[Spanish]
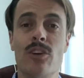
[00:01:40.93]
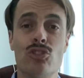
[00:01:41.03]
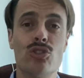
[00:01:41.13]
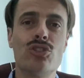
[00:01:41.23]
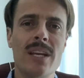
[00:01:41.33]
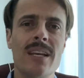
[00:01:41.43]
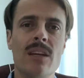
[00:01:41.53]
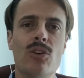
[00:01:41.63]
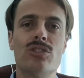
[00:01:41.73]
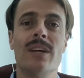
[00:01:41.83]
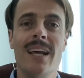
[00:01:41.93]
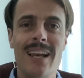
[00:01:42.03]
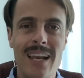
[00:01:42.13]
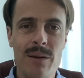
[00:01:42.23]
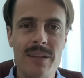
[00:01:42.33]
Nosotros en Nicos
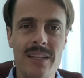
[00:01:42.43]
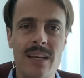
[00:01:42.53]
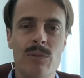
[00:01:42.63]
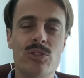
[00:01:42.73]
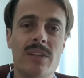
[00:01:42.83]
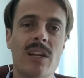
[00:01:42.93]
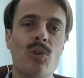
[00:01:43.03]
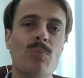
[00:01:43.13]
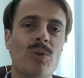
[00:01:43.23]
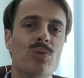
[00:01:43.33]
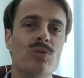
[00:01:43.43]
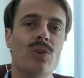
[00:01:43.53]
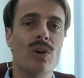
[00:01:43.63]
la vendíamos, tenían un producto